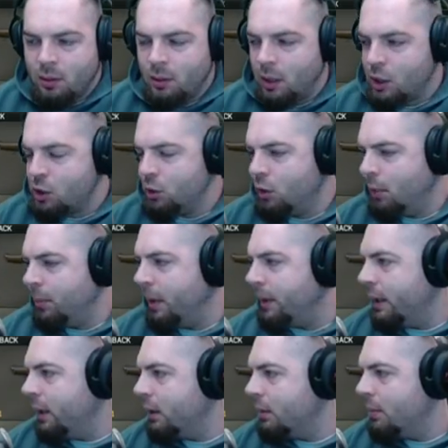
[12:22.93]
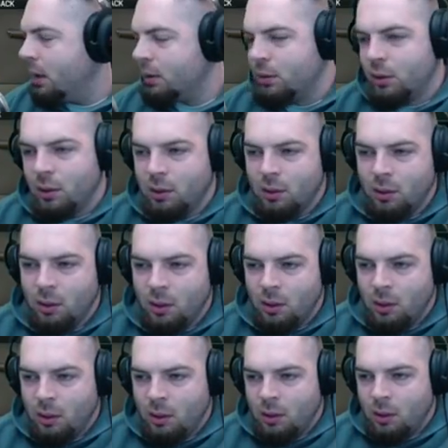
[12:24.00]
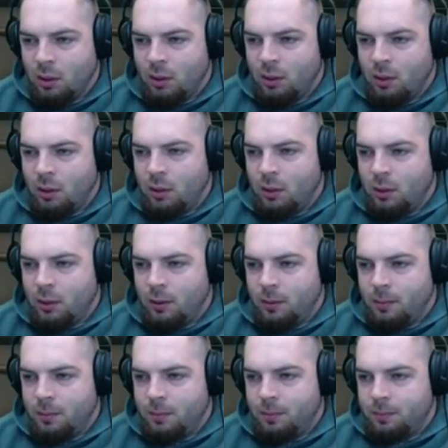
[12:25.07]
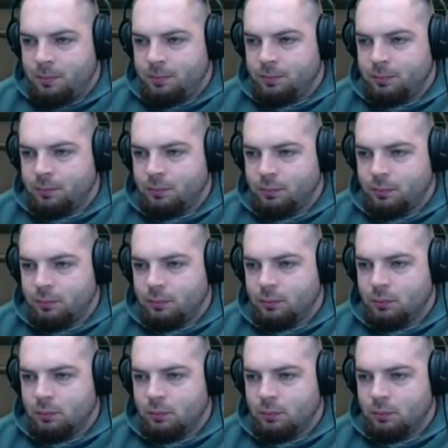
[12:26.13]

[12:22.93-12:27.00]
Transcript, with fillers: Hast du ihn komplett leer gemacht, oder? Das Wichtigste halt.